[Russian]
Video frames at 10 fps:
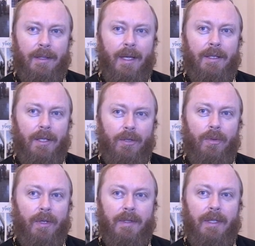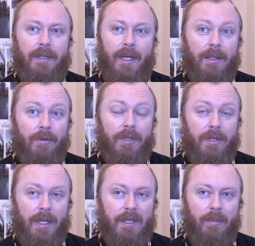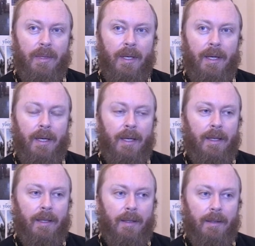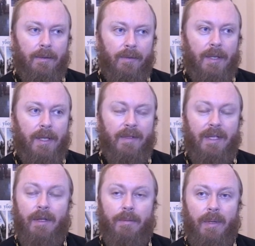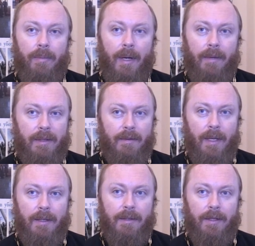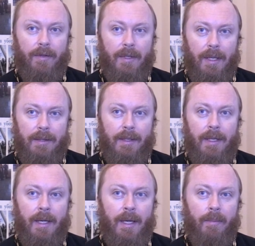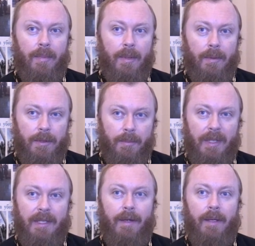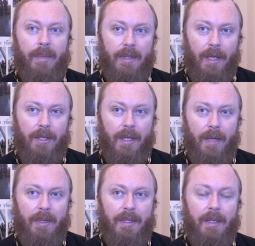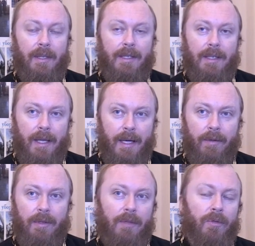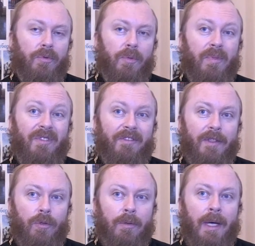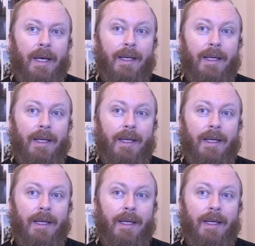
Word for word: на территории всей страны. Вот сейчас мы, э, входя в Совет при правительстве Российской Федерации, э, представители Патриаршей комиссии настаивают на том, чтобы был введен